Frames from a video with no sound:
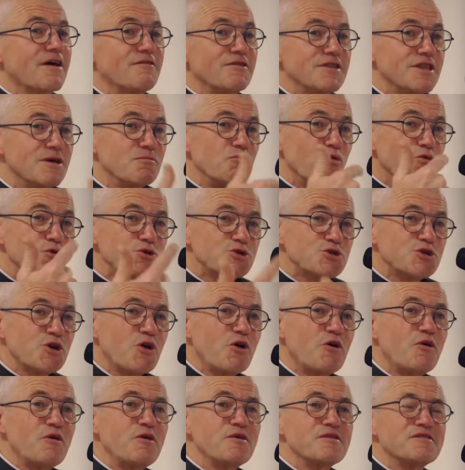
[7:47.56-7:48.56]
avec des beaux
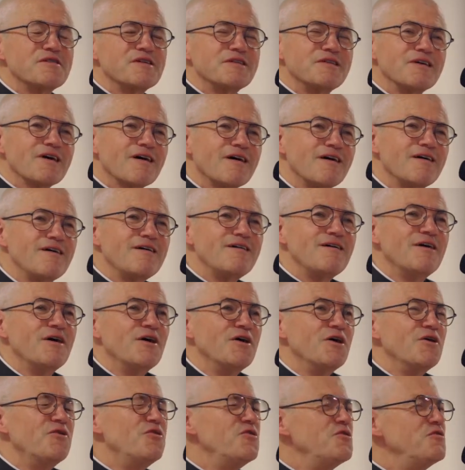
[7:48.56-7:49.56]
chants, etc.
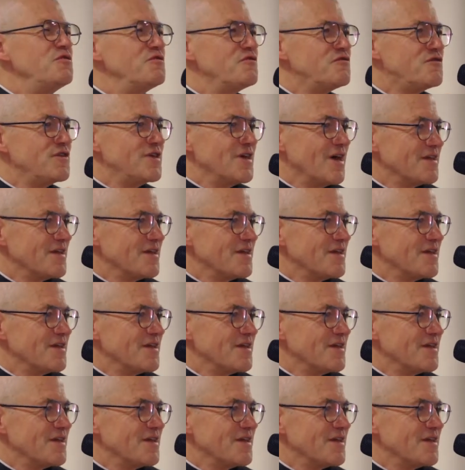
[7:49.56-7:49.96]
Une vie